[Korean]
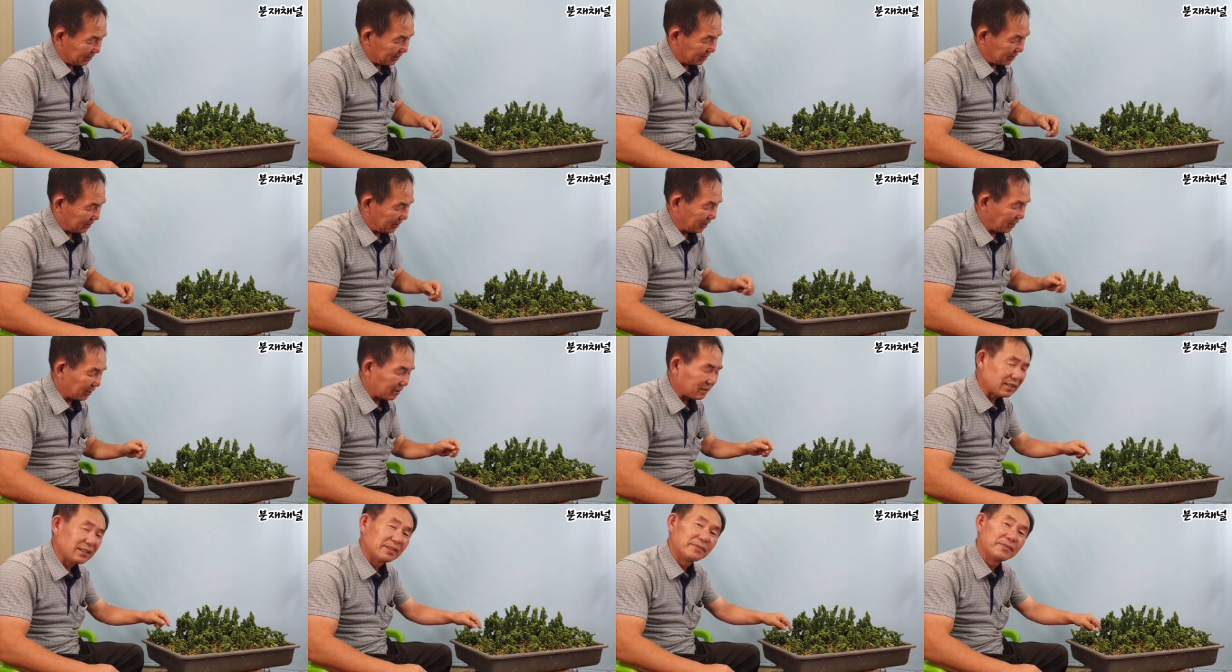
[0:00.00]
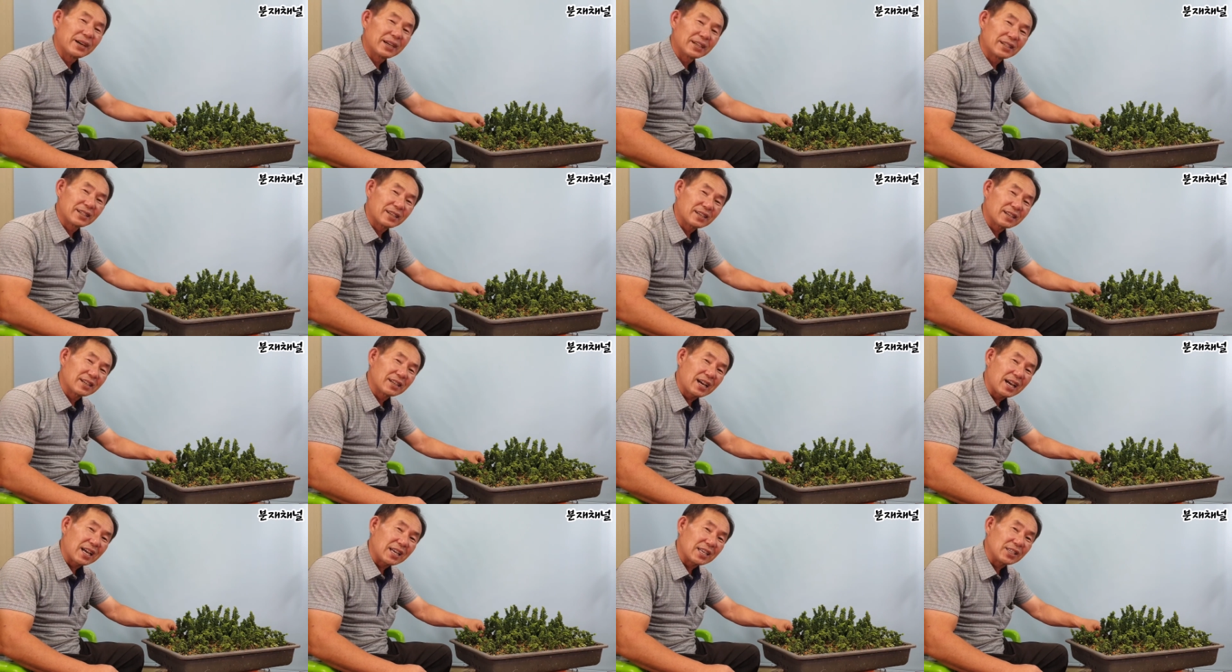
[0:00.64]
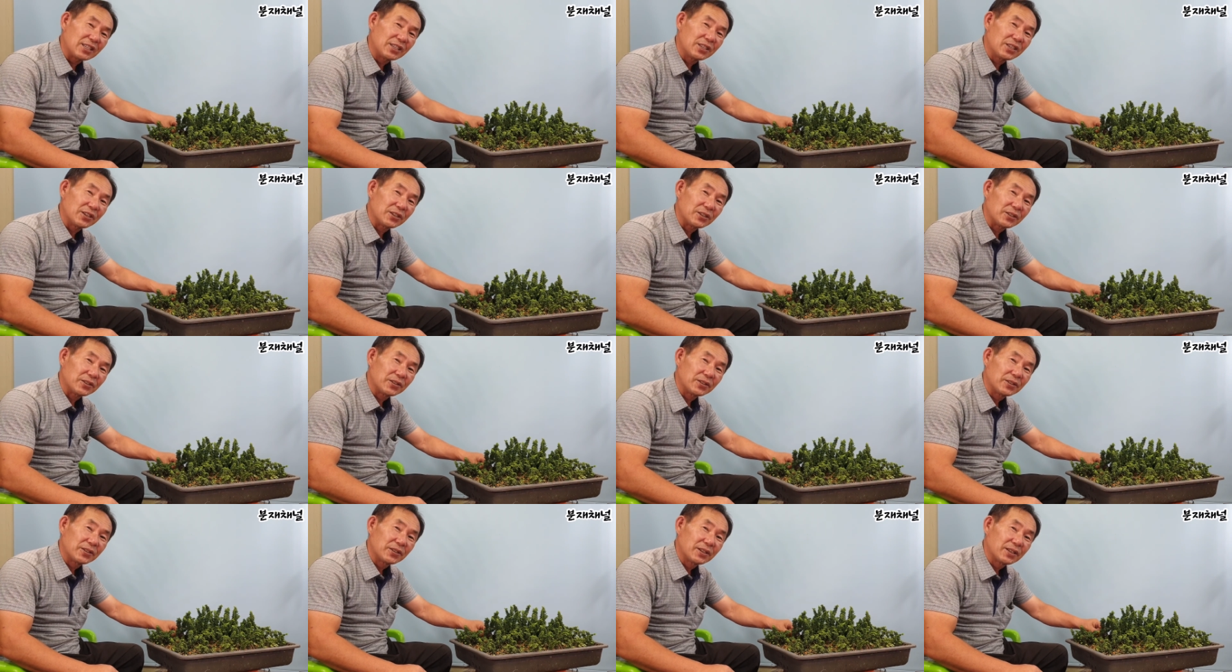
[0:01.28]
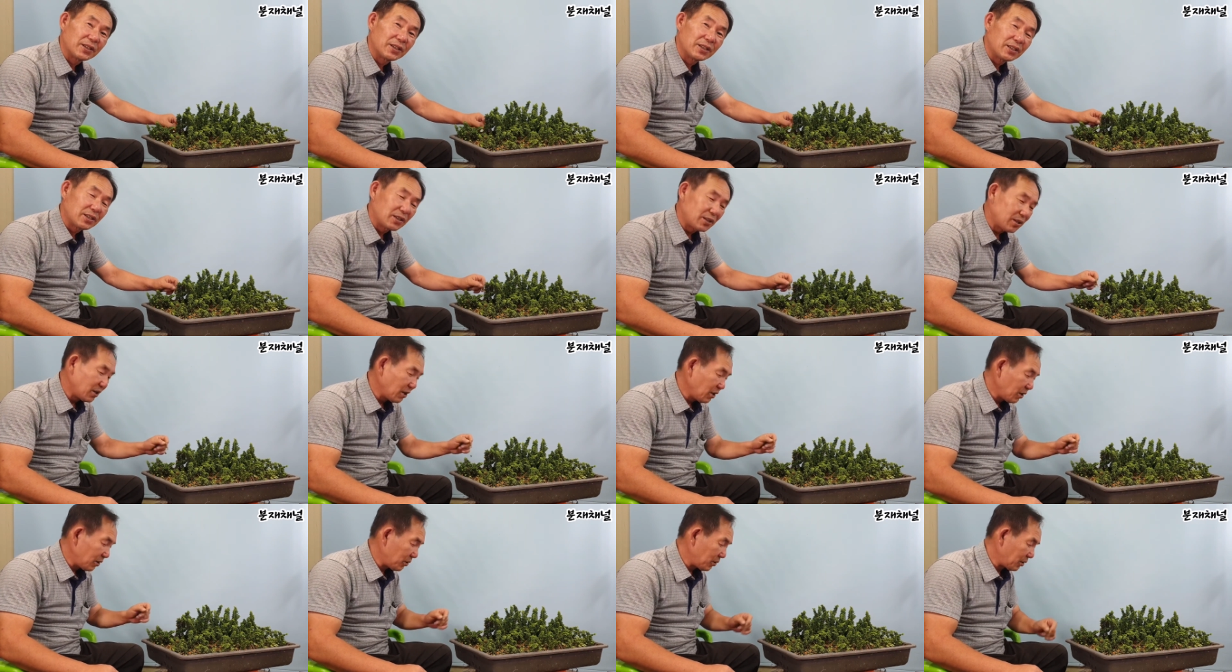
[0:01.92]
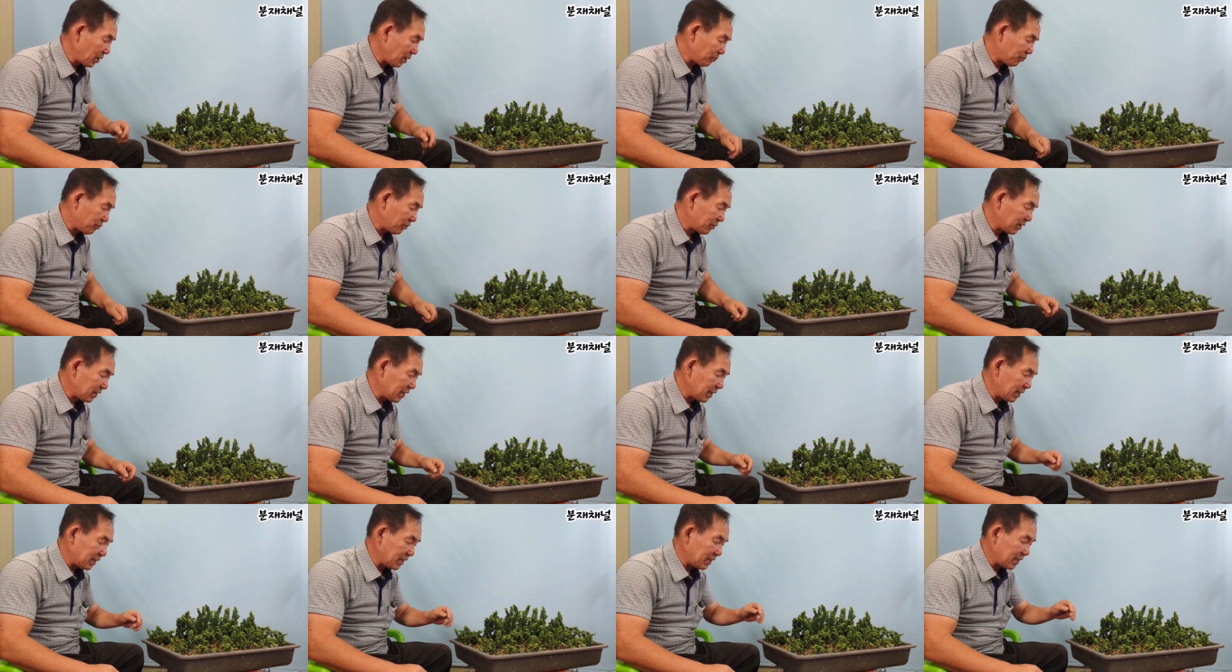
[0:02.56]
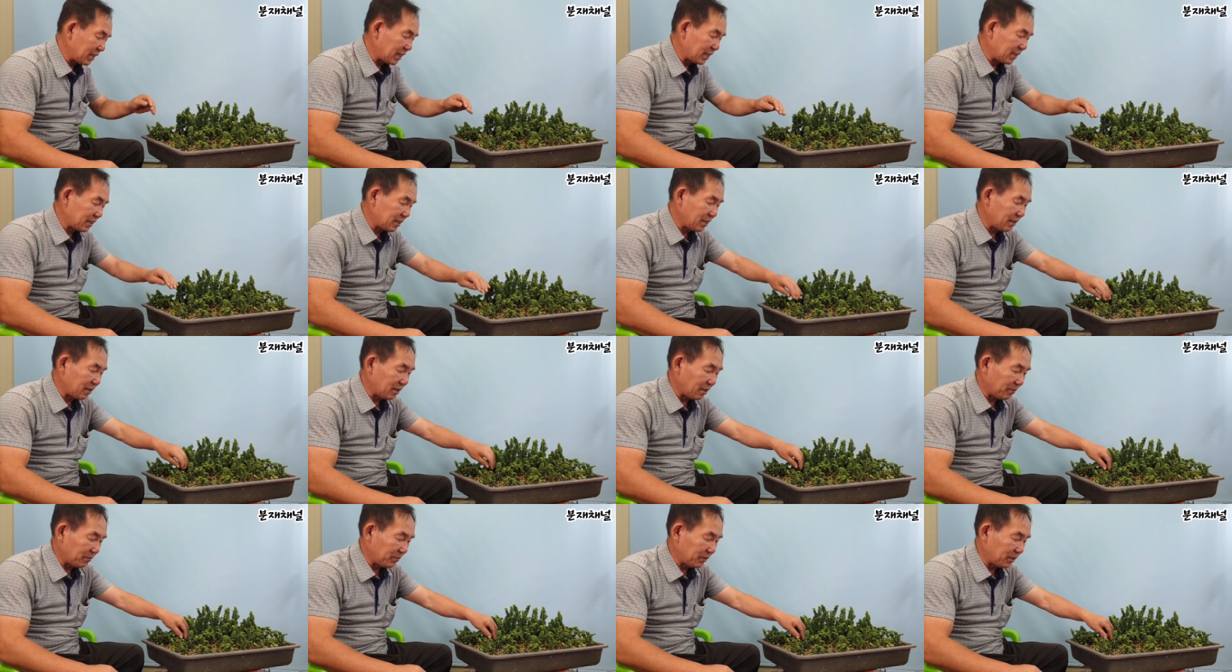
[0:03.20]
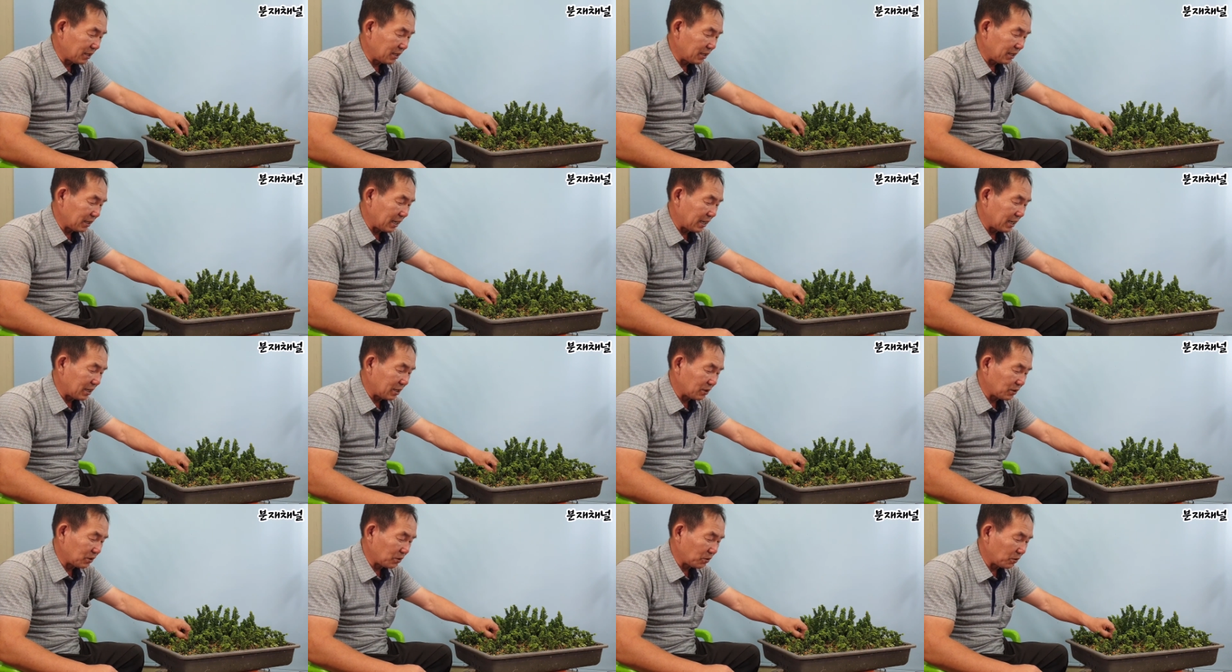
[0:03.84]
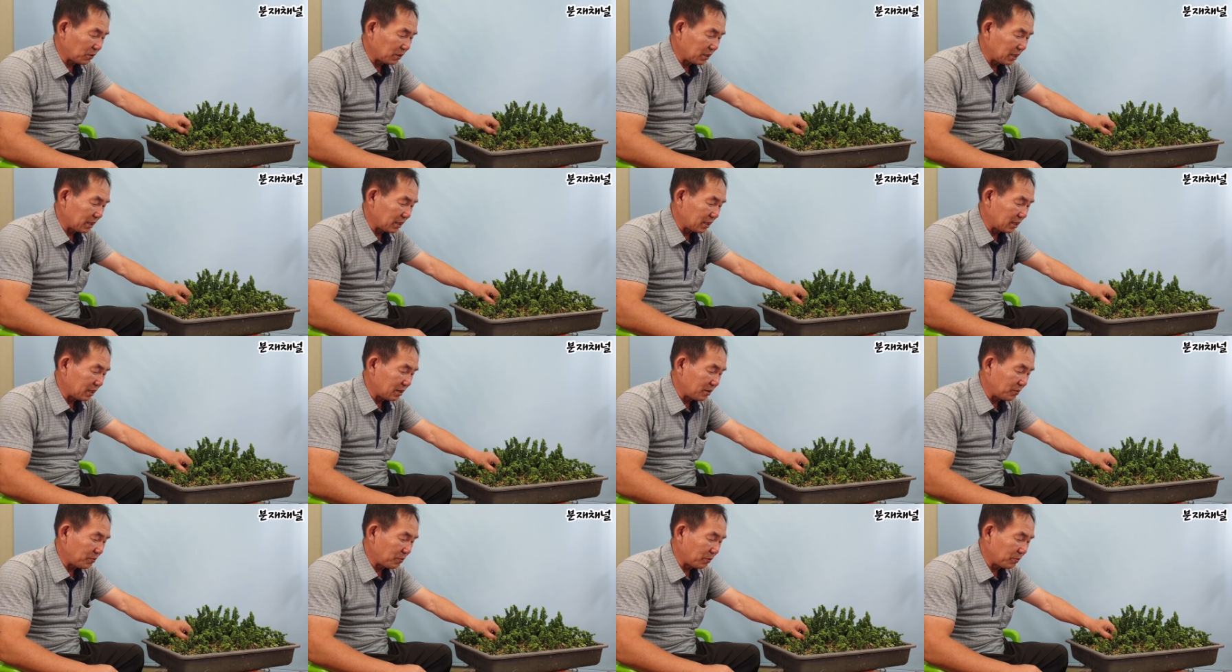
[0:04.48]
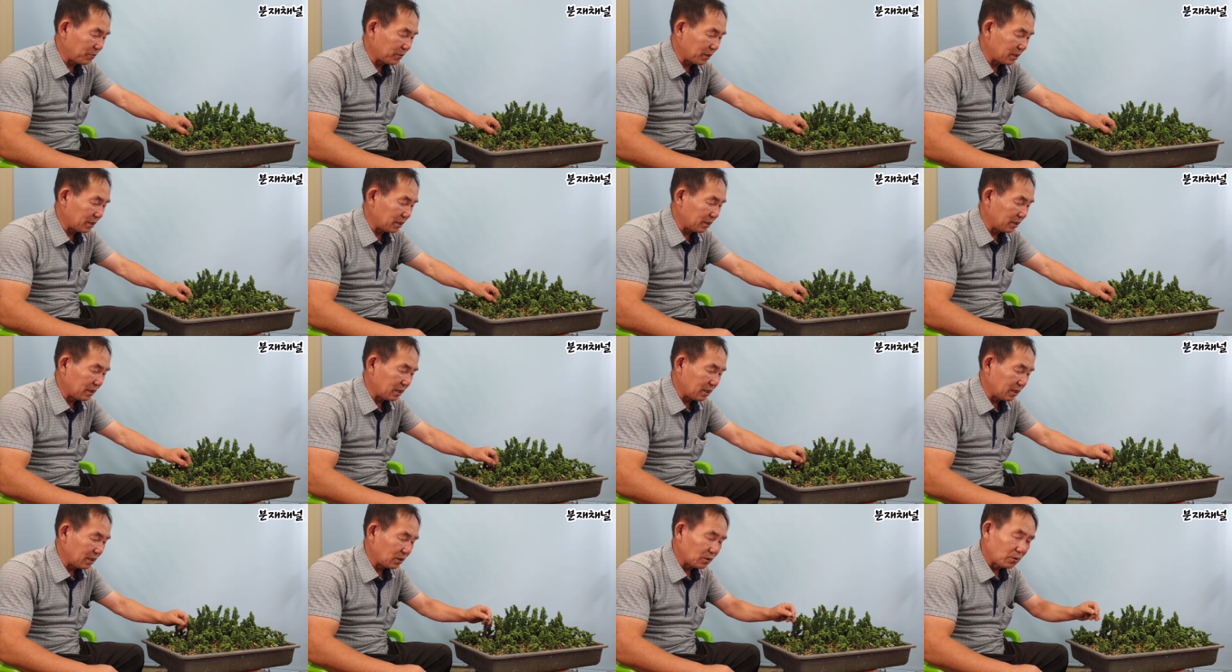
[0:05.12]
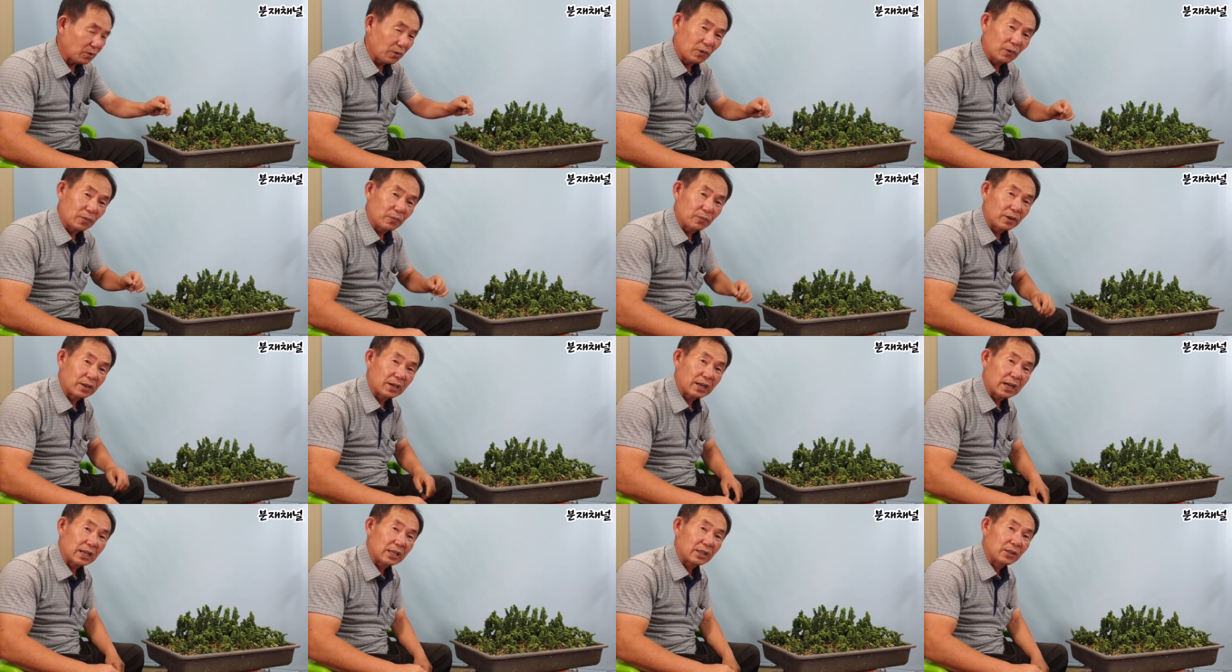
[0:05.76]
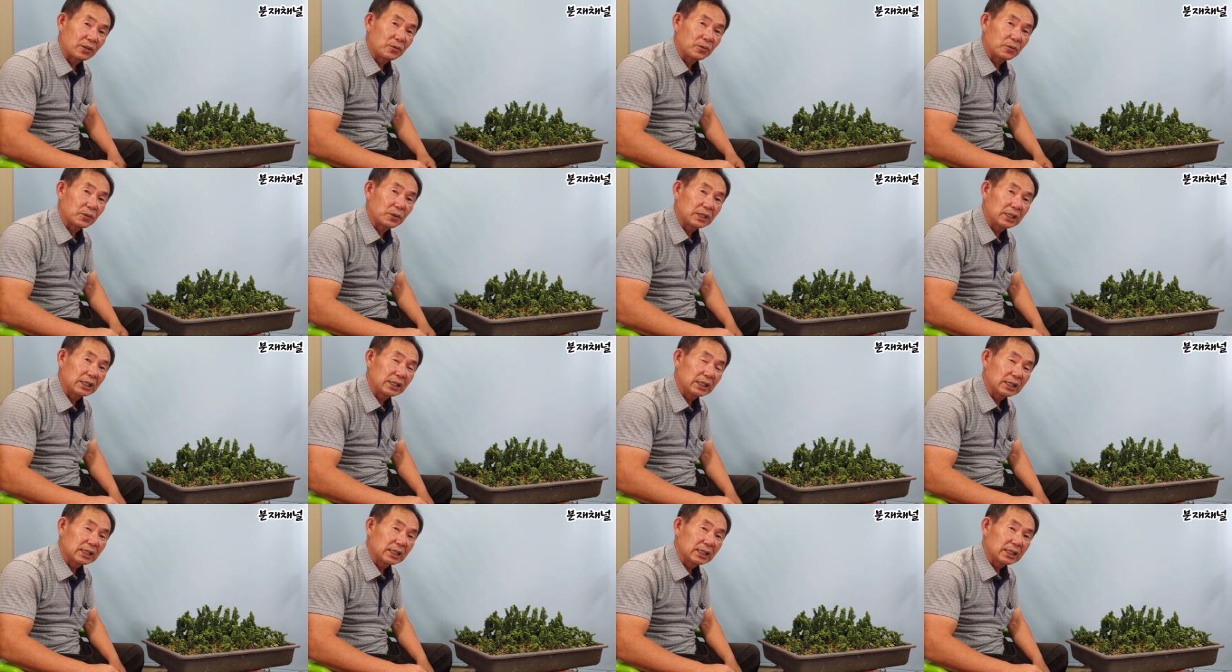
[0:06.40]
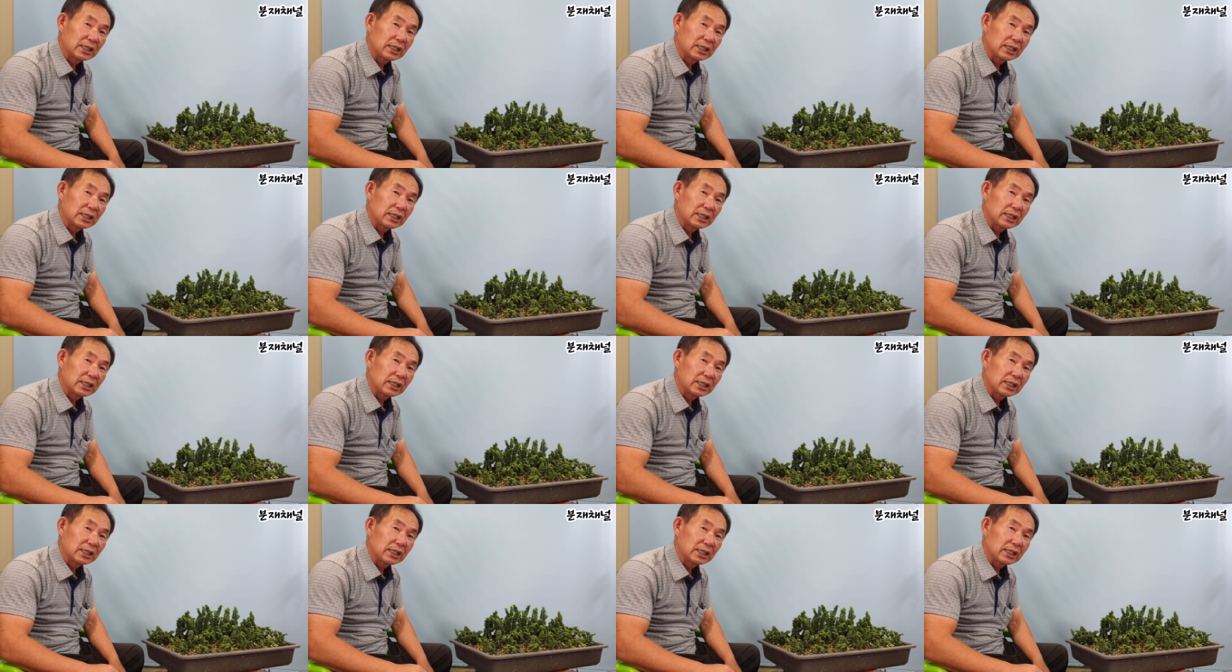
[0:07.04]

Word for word: 근데 그것만 그러는 거 아니죠. 요새 분재시장에서 넘쳐나는 소재들을 보면은 또 뭐가 있는 거니?